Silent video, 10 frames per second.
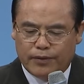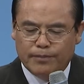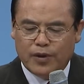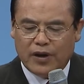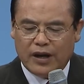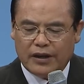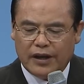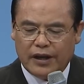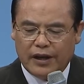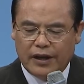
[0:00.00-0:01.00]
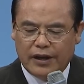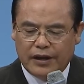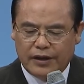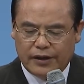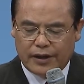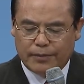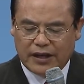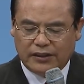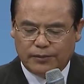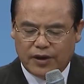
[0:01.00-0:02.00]
분명하게 이렇게
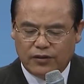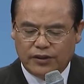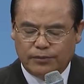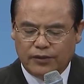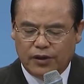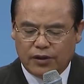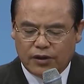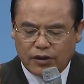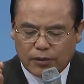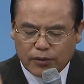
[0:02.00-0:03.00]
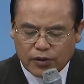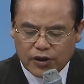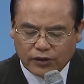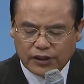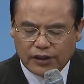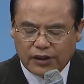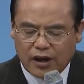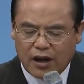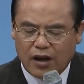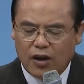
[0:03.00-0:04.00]
말씀하고 있습니다. 그러므로
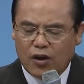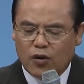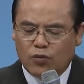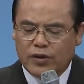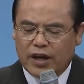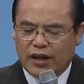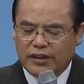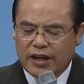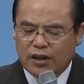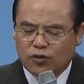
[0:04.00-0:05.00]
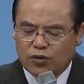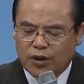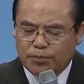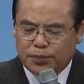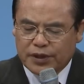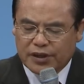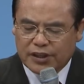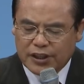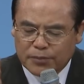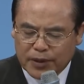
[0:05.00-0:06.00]
형제들아 우리가 예수의 피를
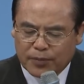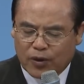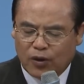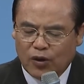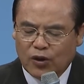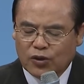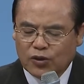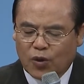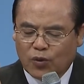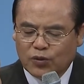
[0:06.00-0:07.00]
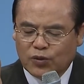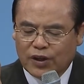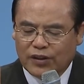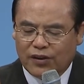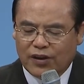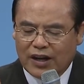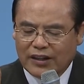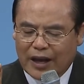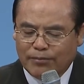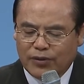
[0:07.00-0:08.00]
힘입어 성수에 들어갈
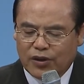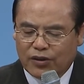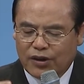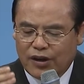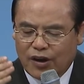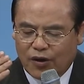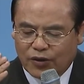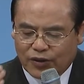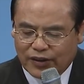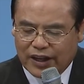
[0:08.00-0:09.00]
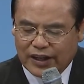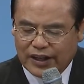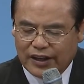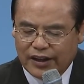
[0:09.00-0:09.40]
담력을 얻었나니